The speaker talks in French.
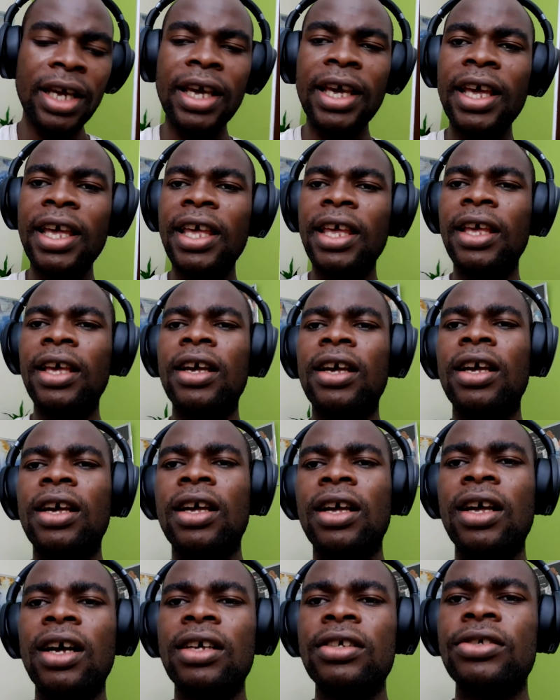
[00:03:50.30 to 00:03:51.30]
Et
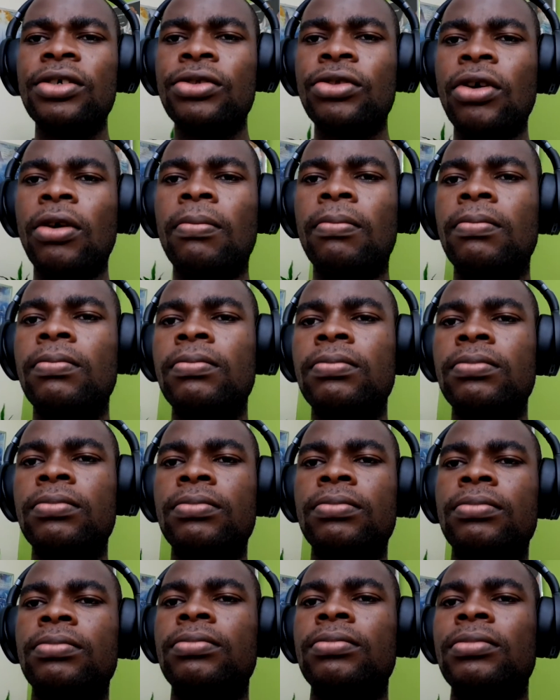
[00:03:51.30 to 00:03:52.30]
quand cet homme
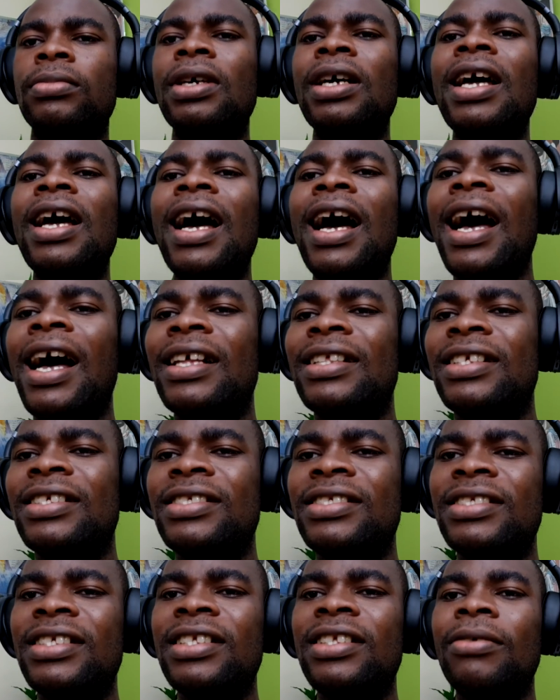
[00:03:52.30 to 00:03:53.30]
a
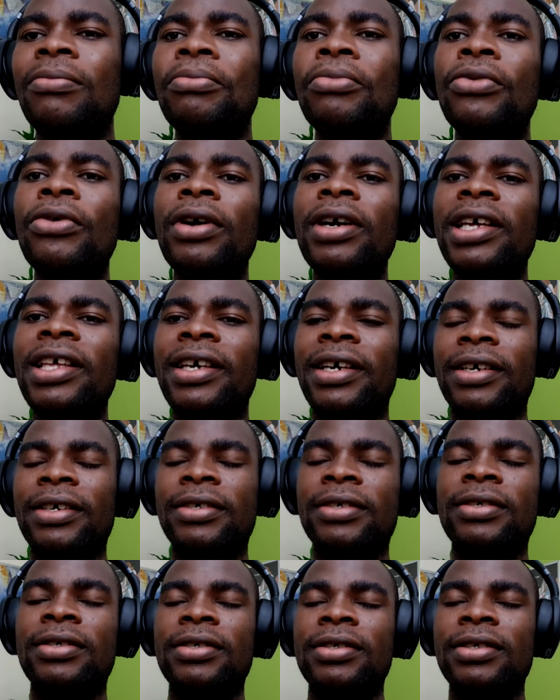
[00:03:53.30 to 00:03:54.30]
décidé de mourir
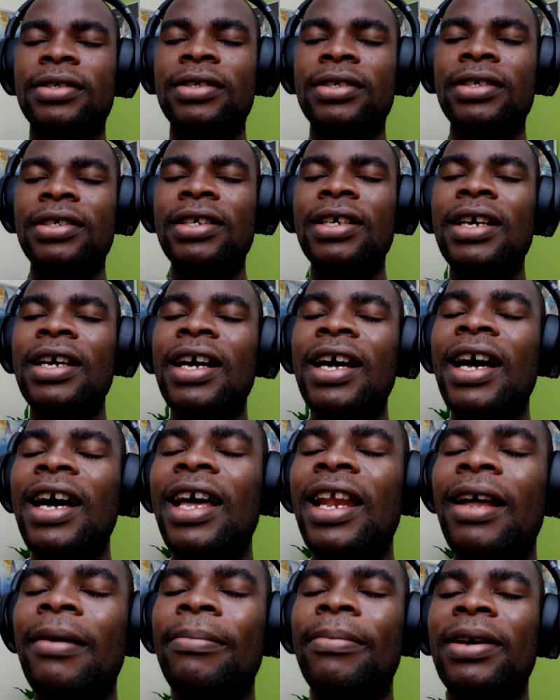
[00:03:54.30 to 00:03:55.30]
à
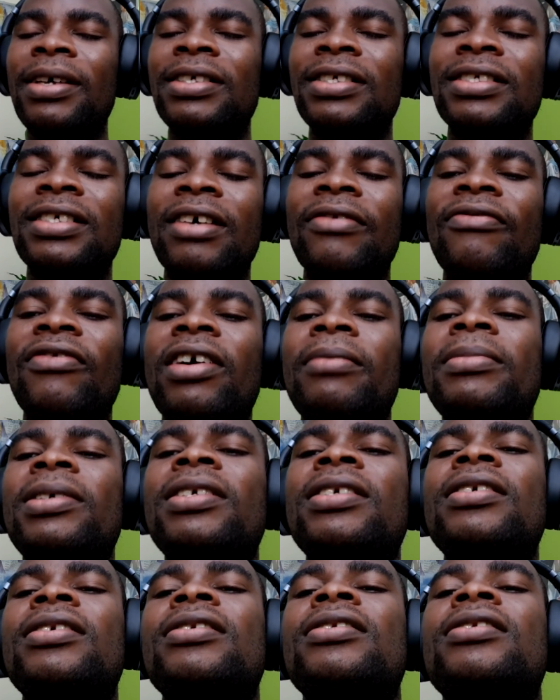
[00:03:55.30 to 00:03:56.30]
la place de sa
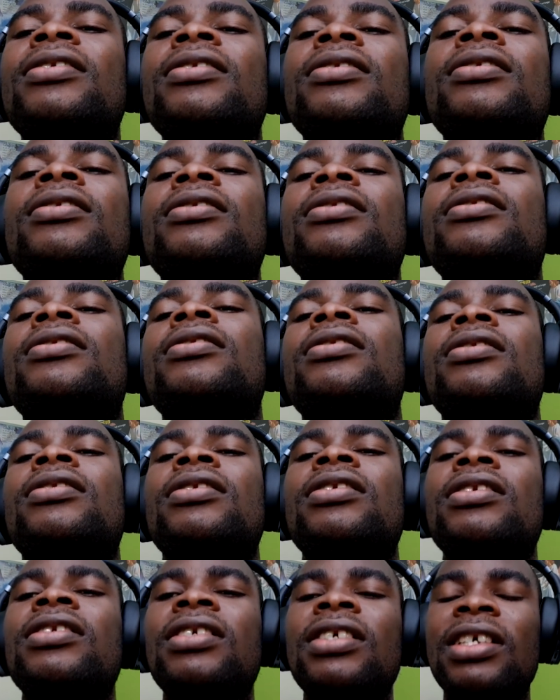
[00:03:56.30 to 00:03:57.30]
famille,
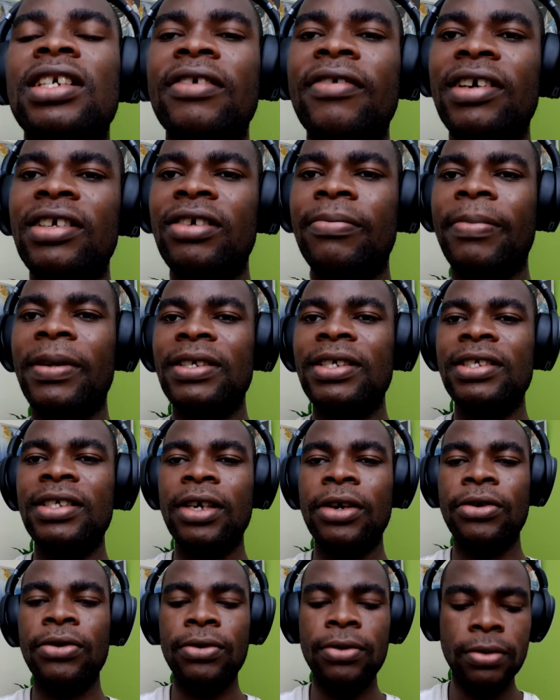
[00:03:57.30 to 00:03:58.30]
ce qui va se passer,
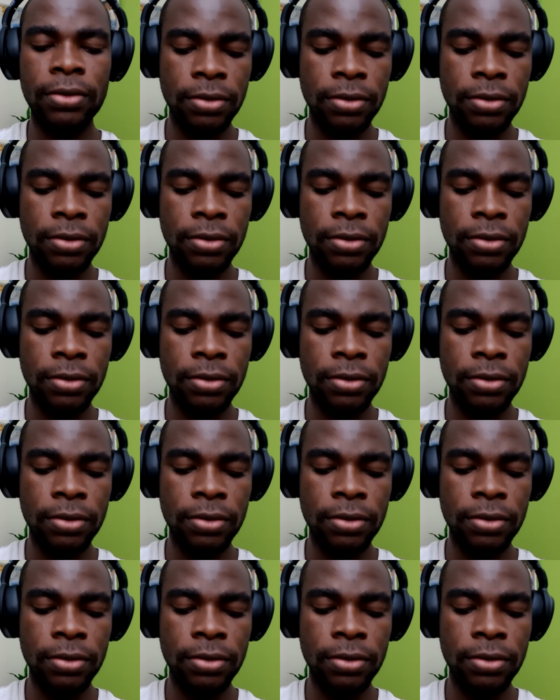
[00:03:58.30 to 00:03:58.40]
c'est que